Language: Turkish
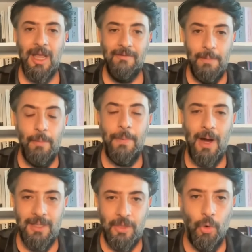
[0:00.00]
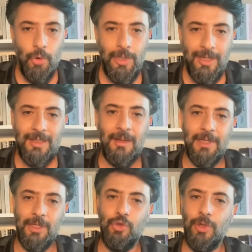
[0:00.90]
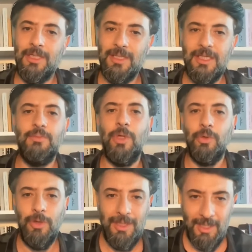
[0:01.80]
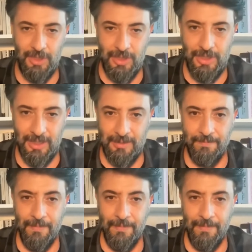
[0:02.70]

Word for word: ve bu parti oyları da bana sorarsanız buna göre değişecek.